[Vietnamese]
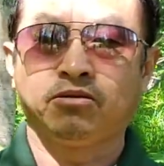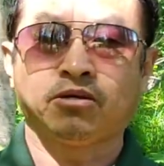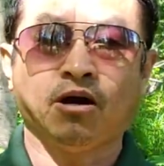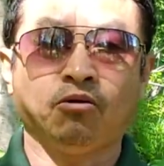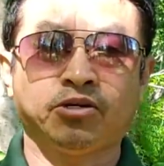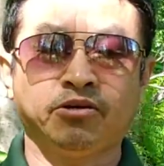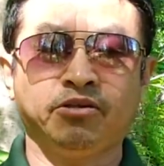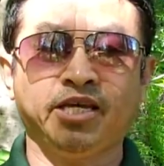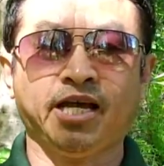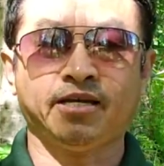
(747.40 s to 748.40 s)
cầu sẽ rồi
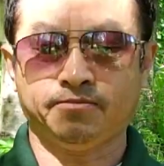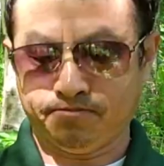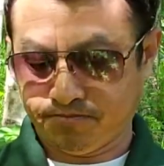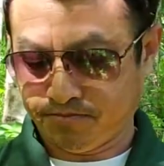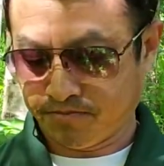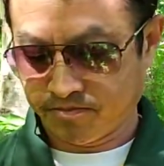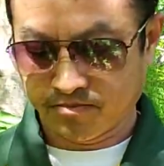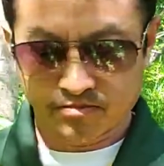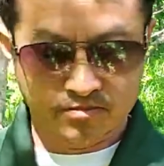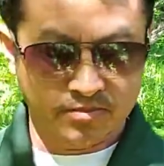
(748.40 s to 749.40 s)
nhá
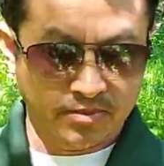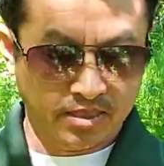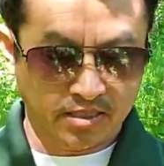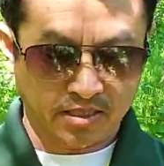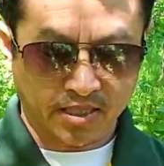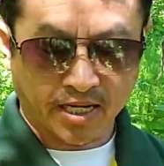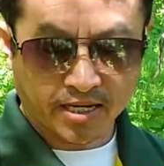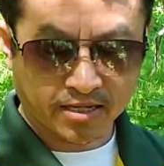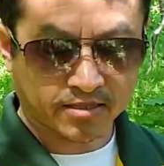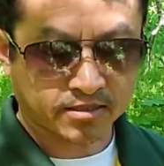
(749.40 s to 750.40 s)

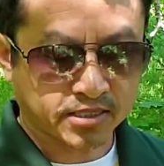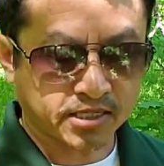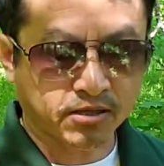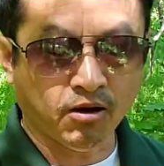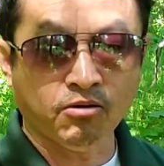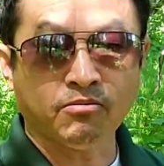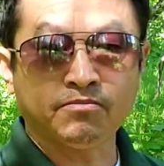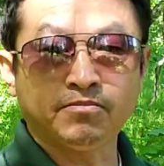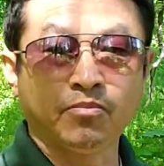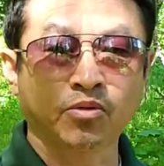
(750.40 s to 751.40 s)
này tí tàu
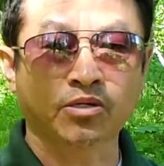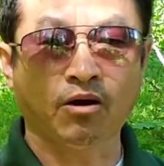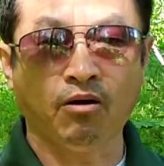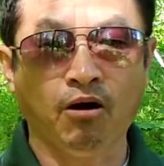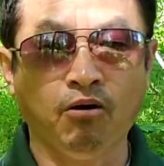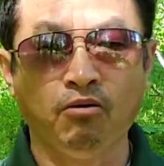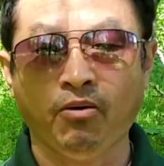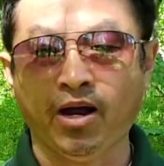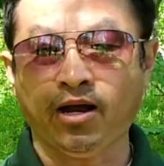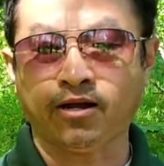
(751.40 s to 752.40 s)
mù trâu hậu
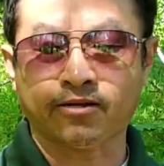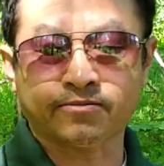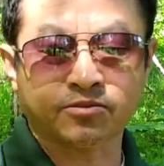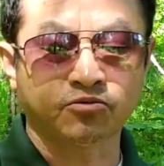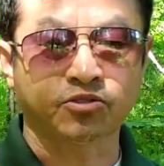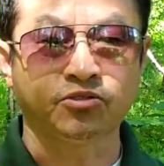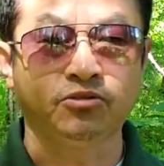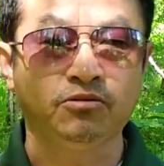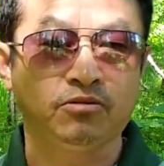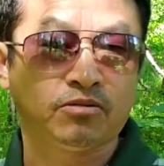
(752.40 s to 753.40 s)
và tổ chứ